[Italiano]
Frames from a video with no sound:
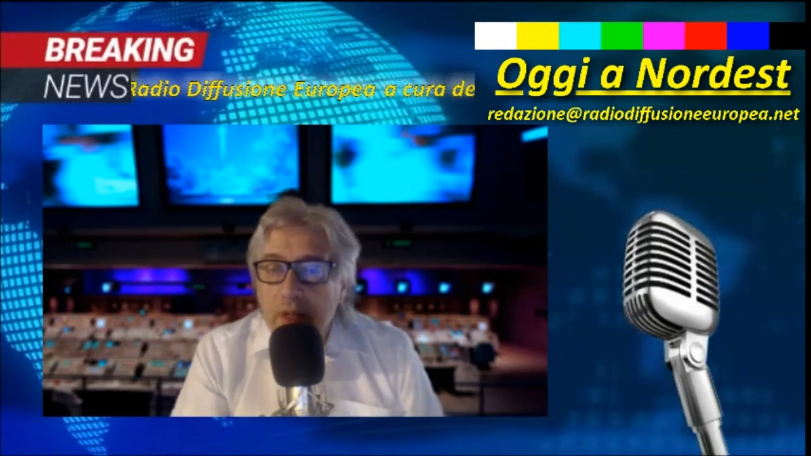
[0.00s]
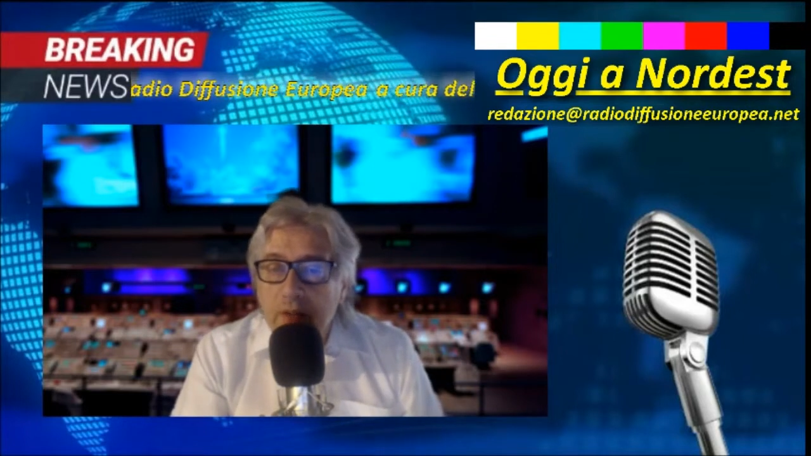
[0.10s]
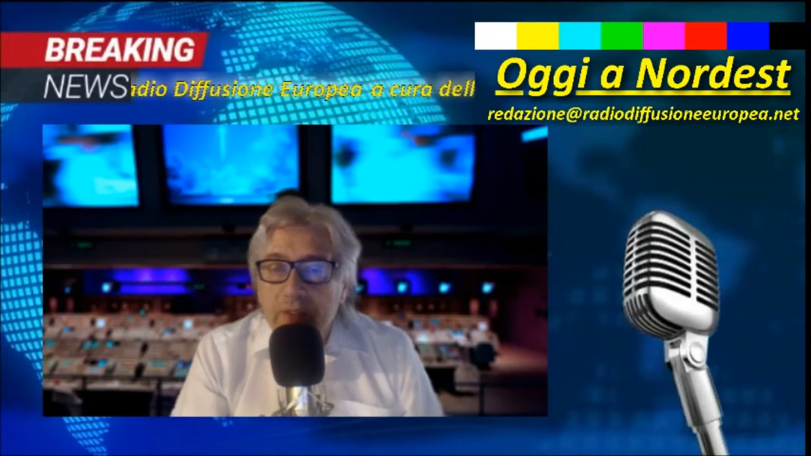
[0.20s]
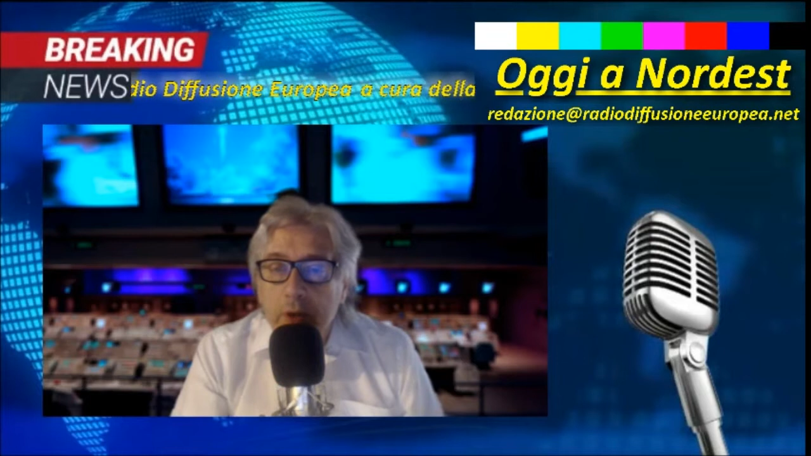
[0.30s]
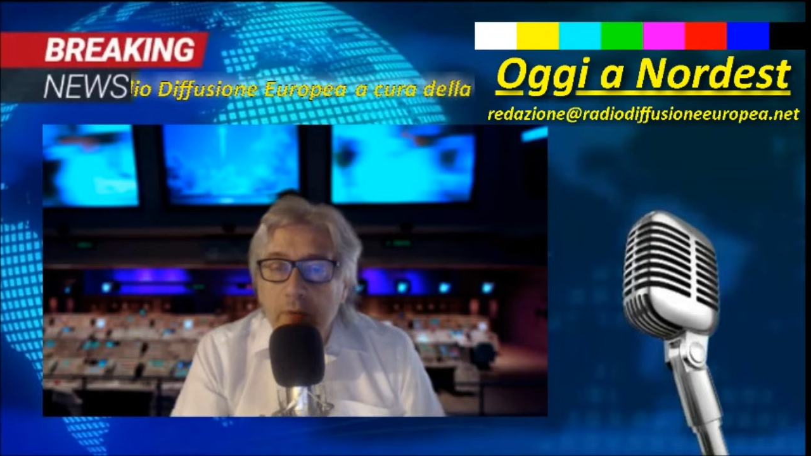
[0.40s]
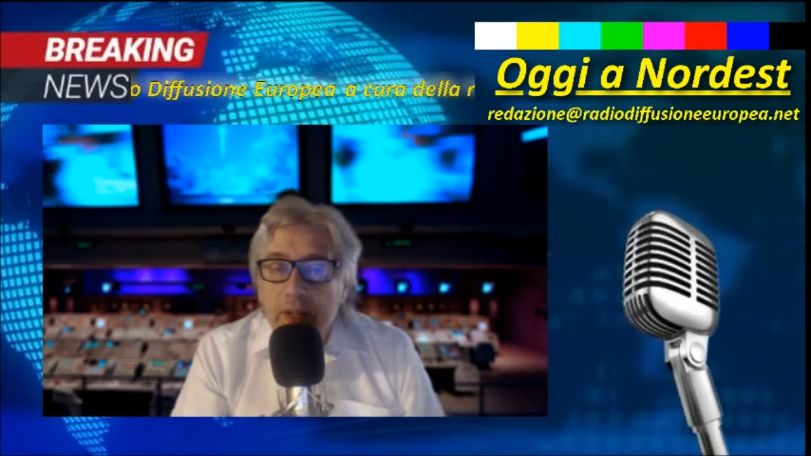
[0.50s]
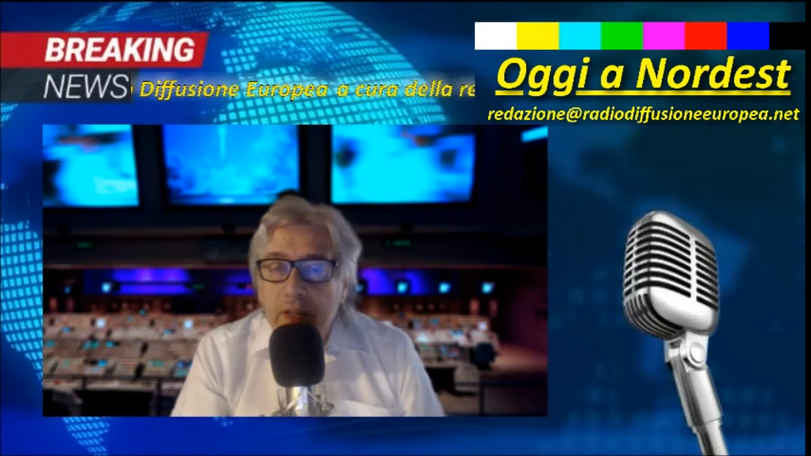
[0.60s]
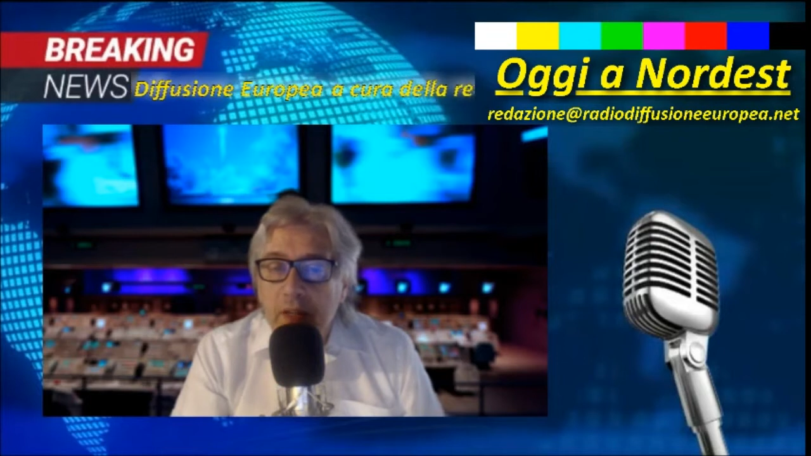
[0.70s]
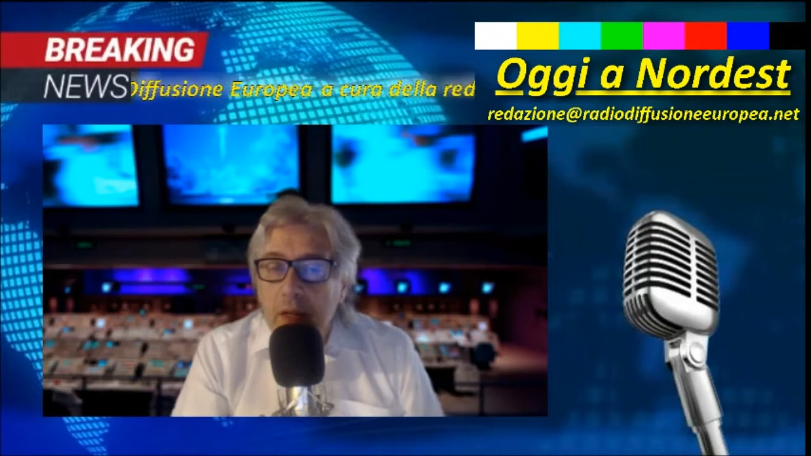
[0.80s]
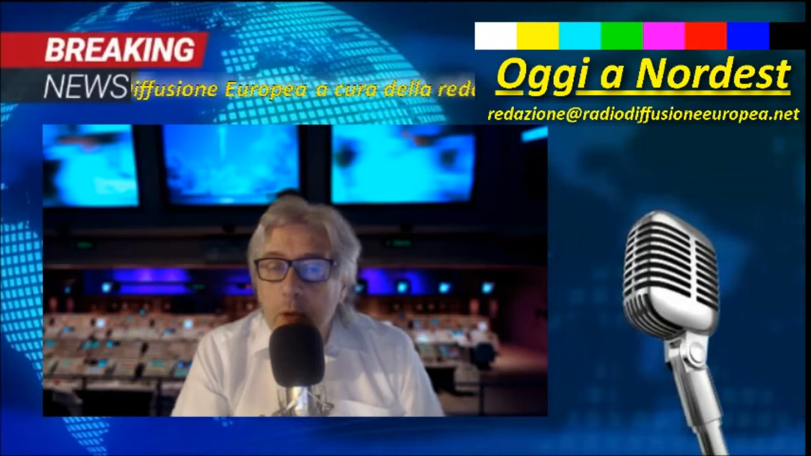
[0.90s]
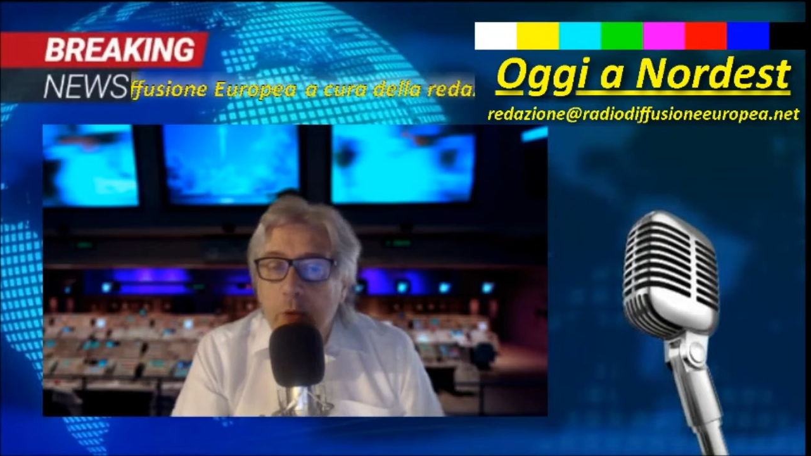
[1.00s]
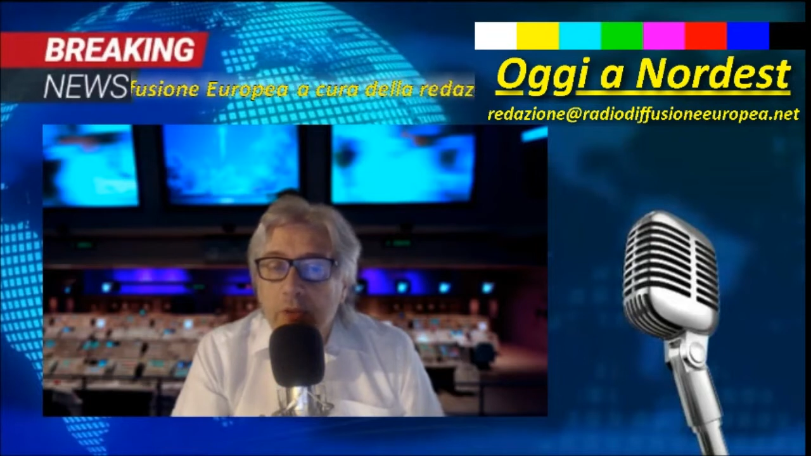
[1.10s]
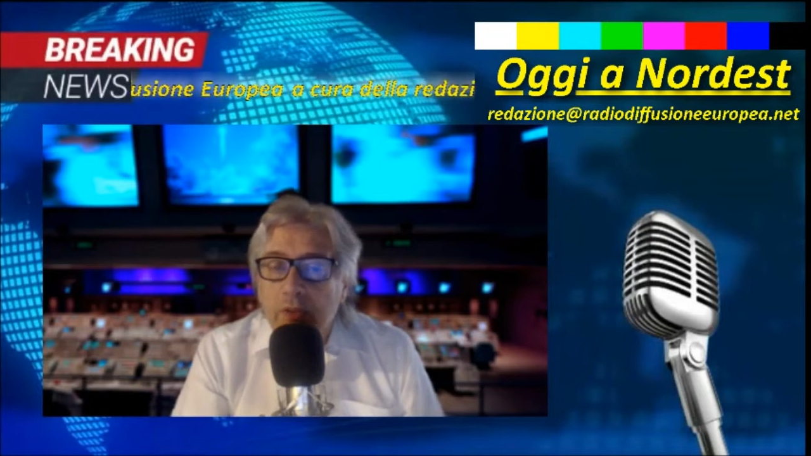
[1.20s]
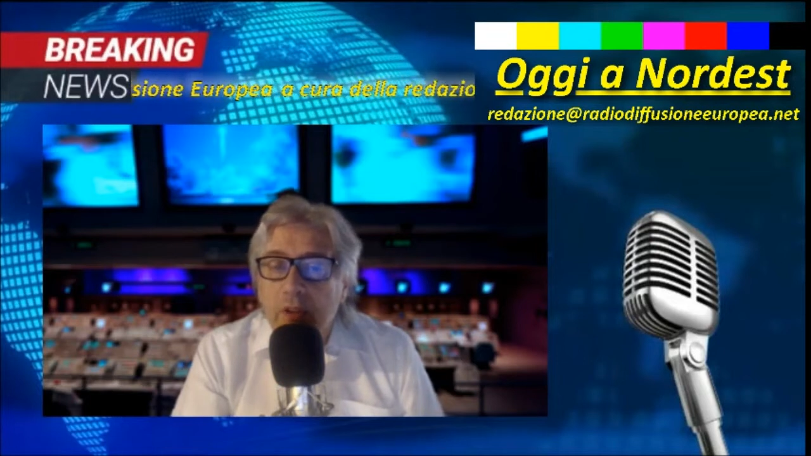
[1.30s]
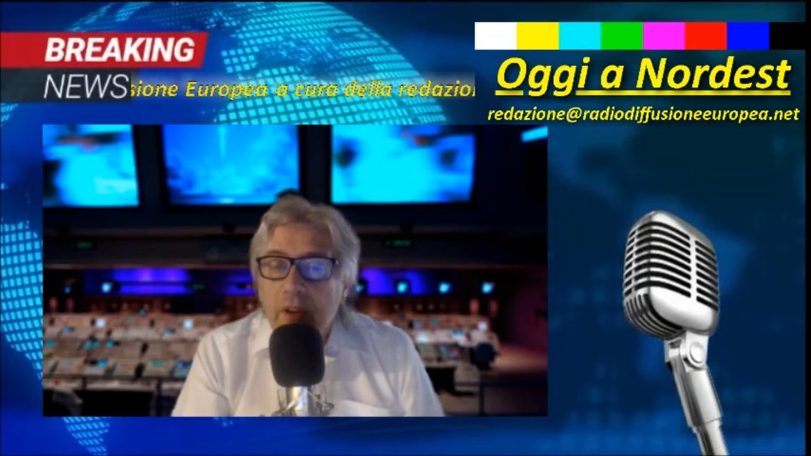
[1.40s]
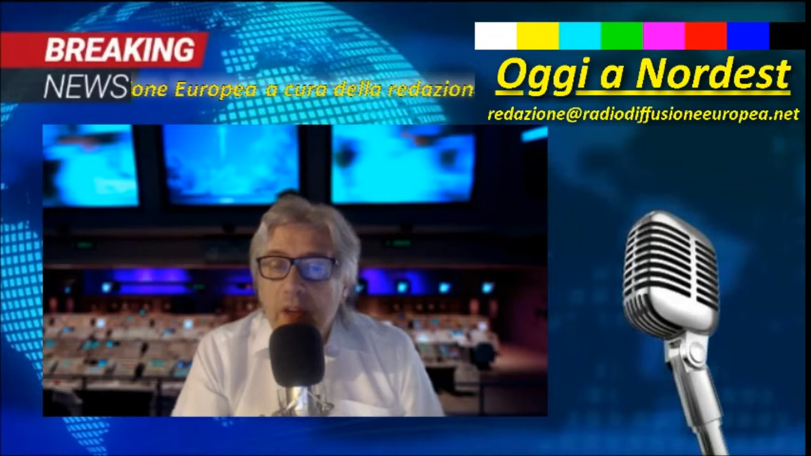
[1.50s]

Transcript: Delfino Verde Deluxe